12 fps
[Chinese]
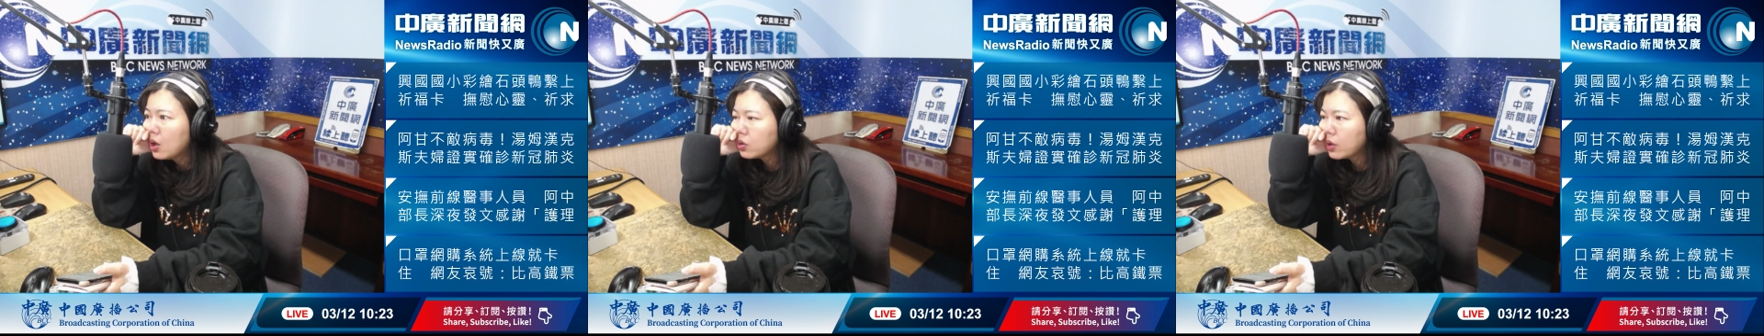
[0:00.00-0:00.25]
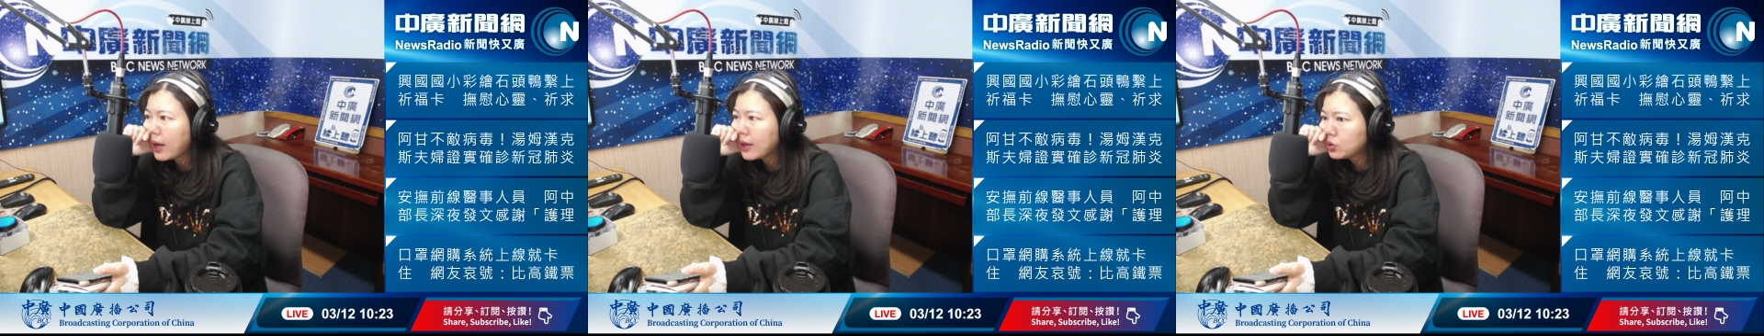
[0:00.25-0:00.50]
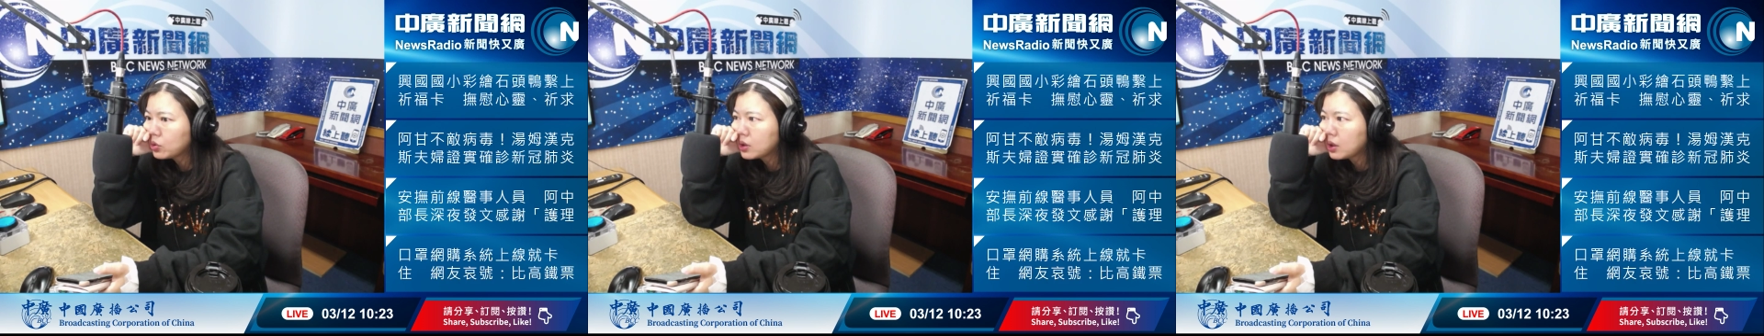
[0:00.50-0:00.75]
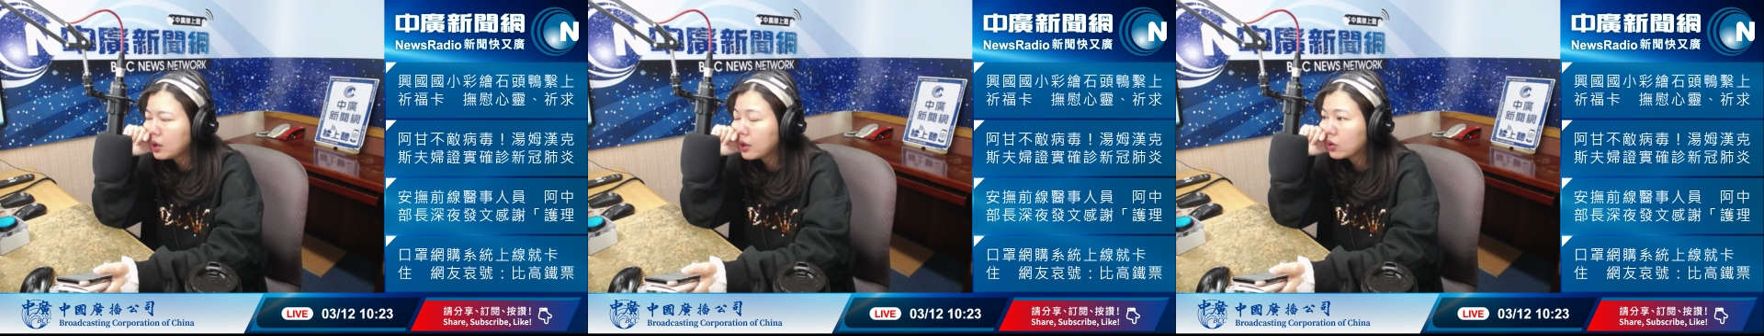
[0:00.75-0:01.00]
所以它就
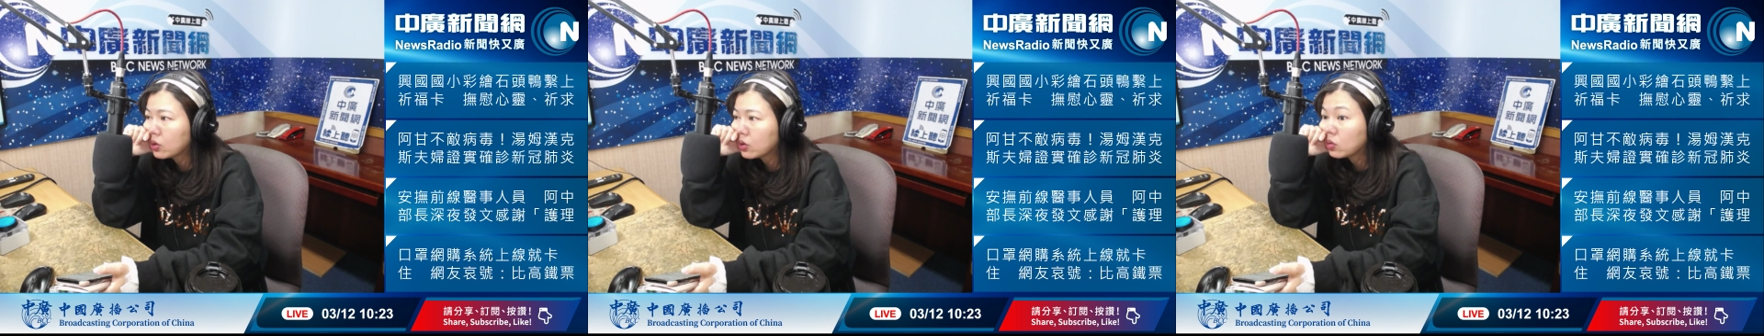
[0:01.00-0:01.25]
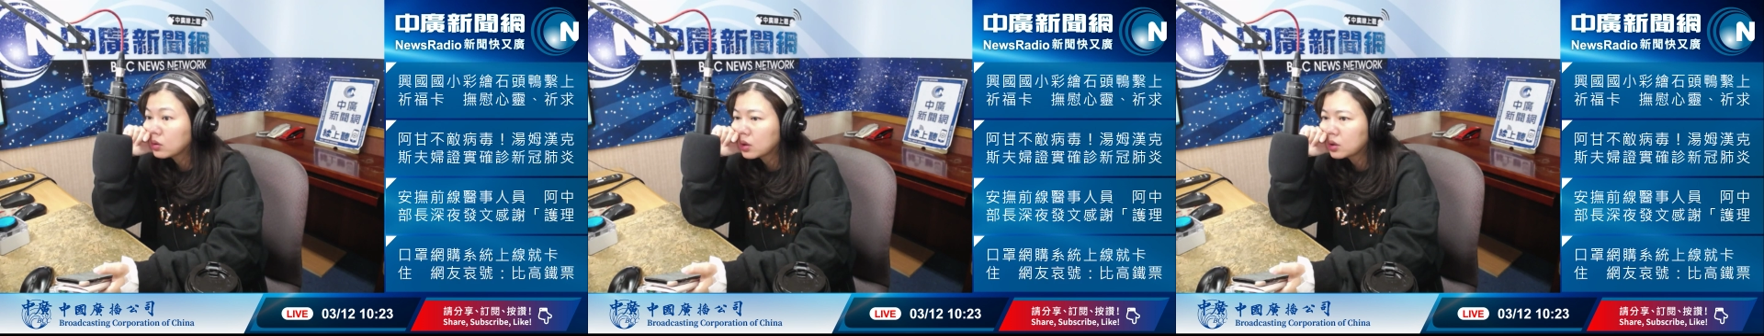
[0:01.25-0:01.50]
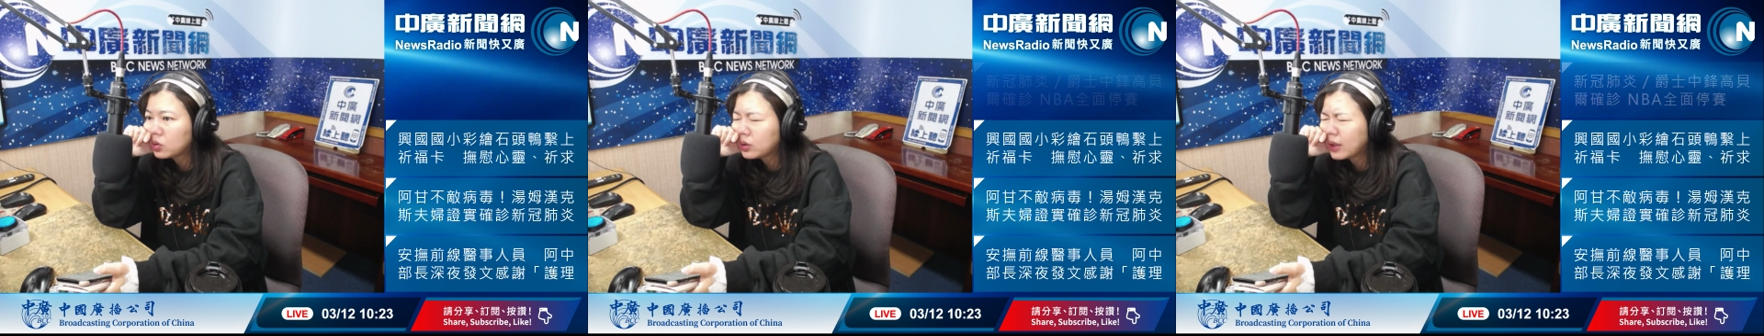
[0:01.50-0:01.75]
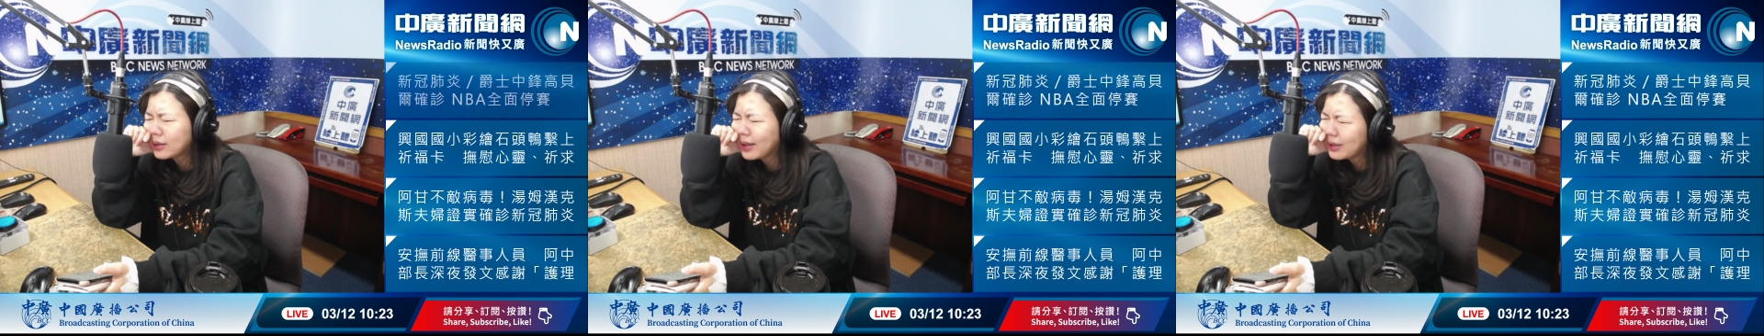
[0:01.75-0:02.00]
是一联动的，就
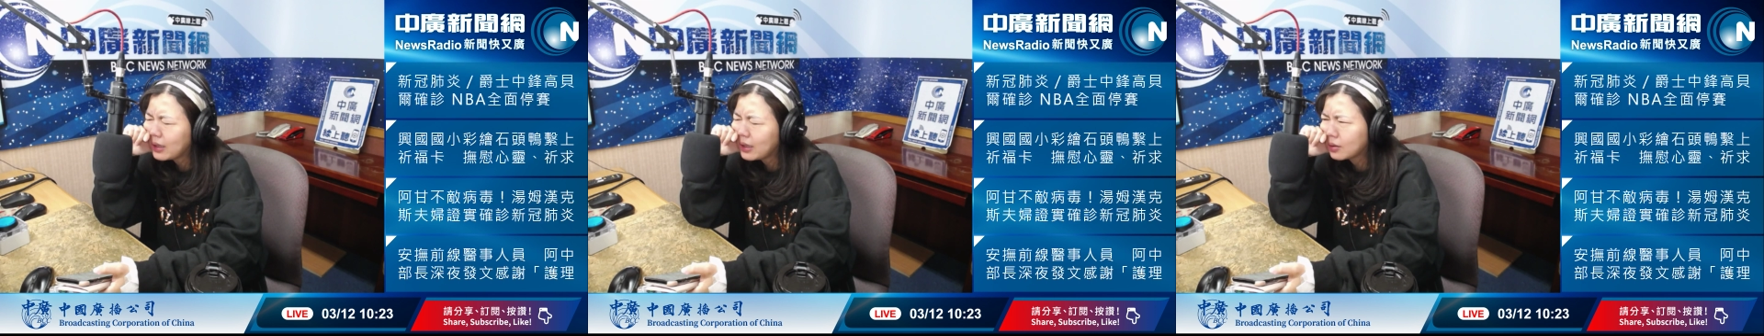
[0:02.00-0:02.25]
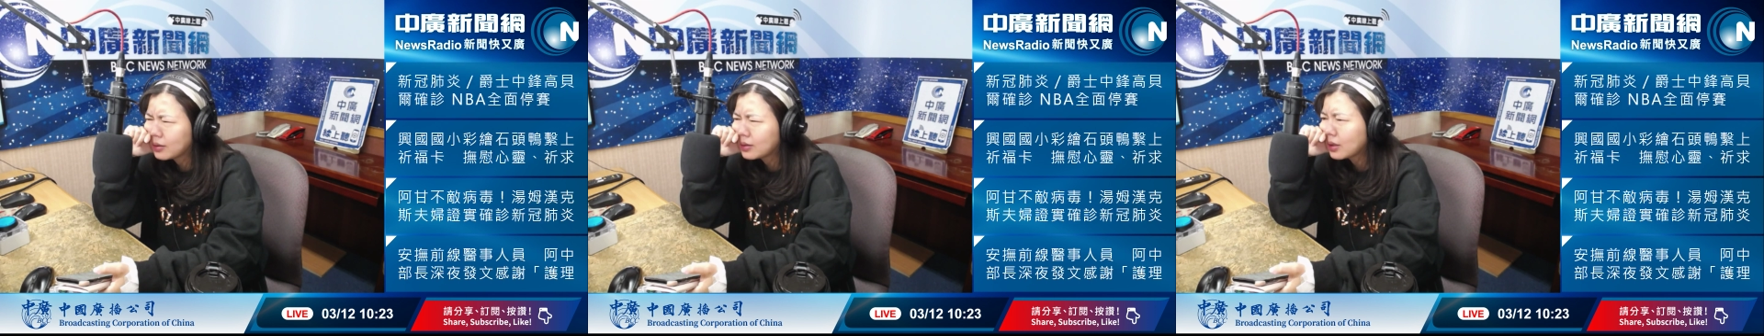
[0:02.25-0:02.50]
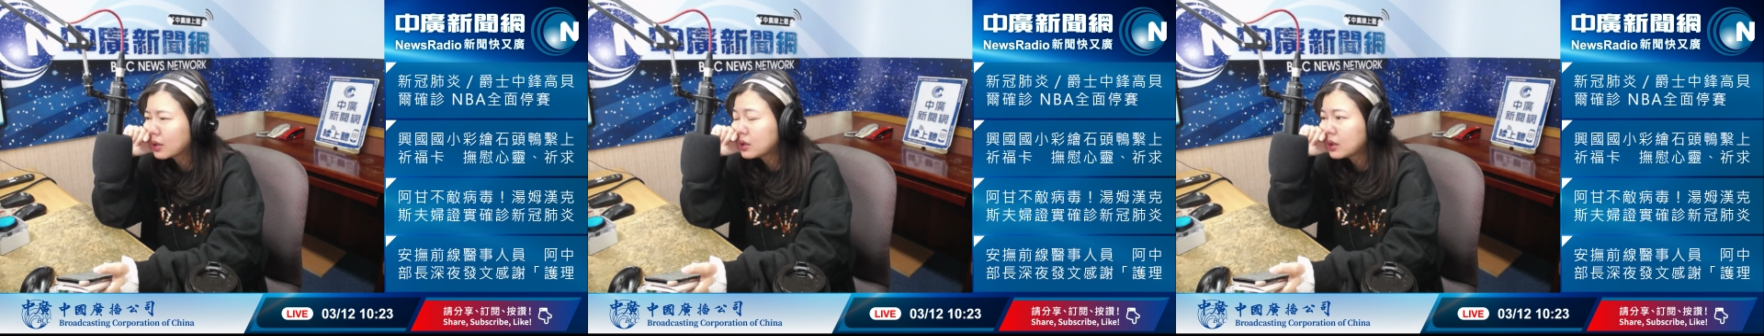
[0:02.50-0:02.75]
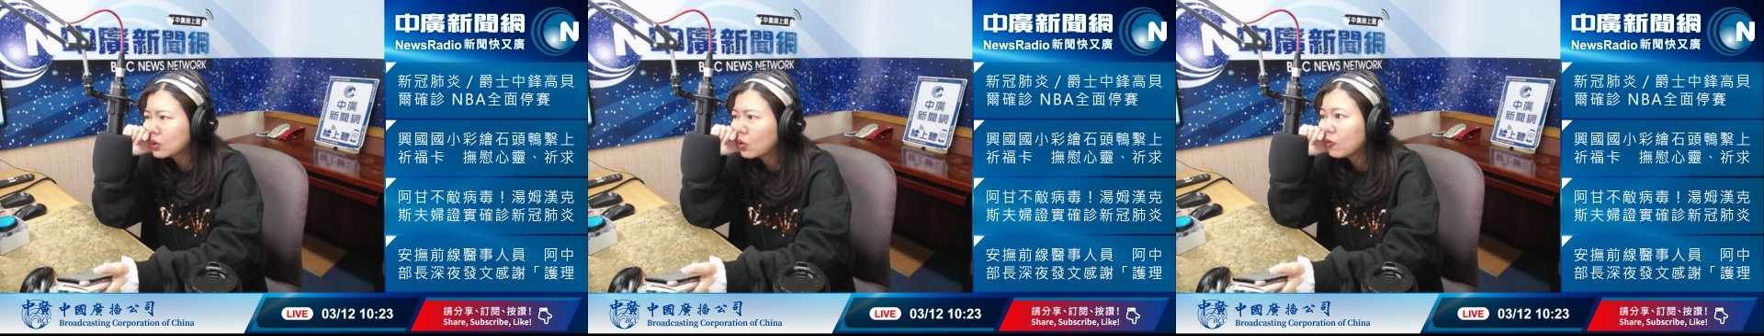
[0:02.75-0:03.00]
像当年的那个
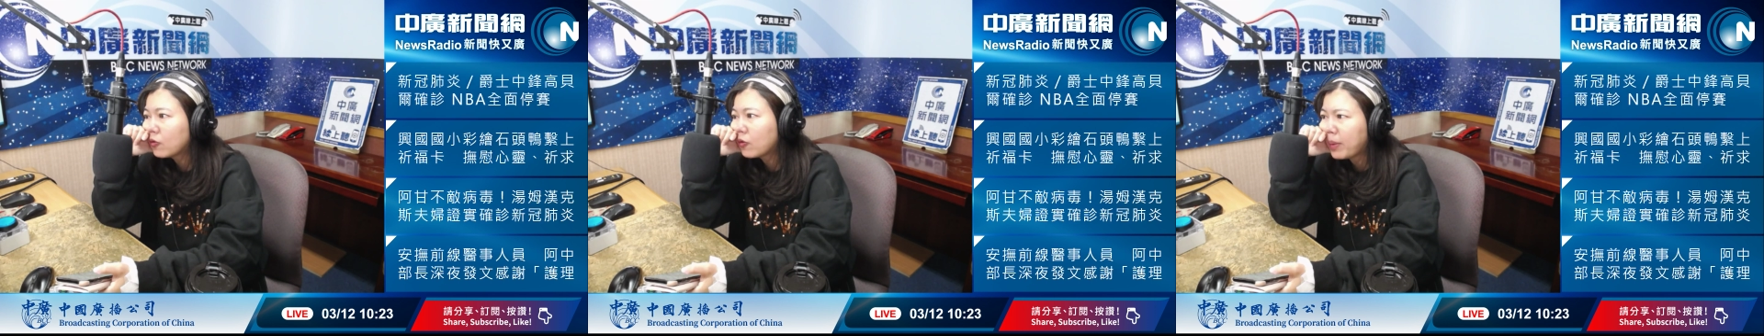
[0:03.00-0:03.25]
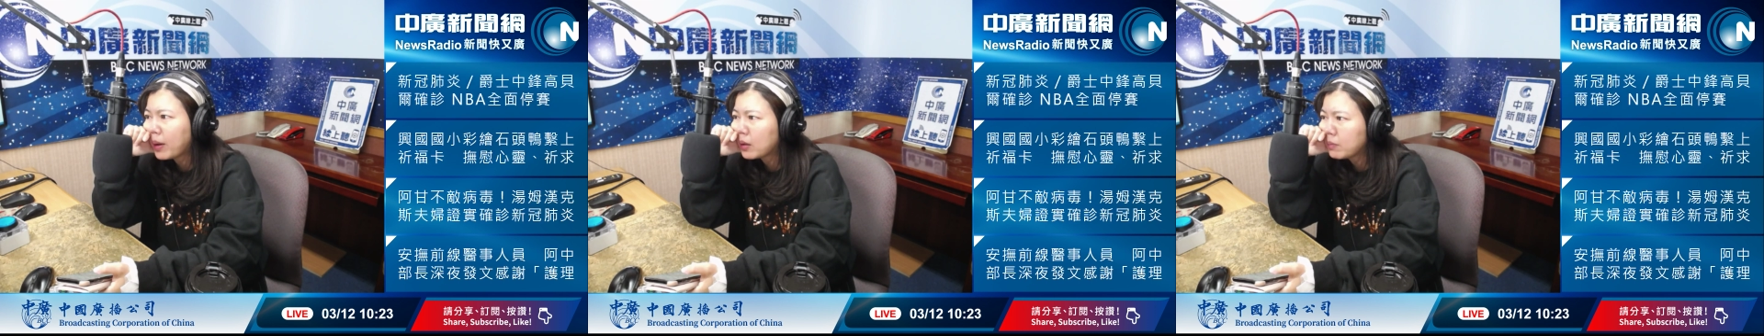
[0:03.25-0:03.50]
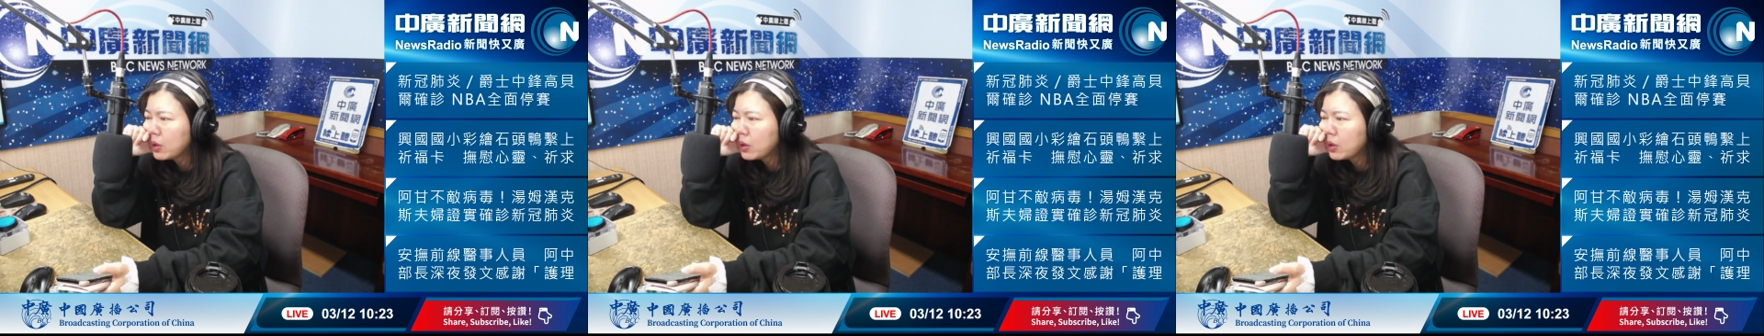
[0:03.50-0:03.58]
金融风暴，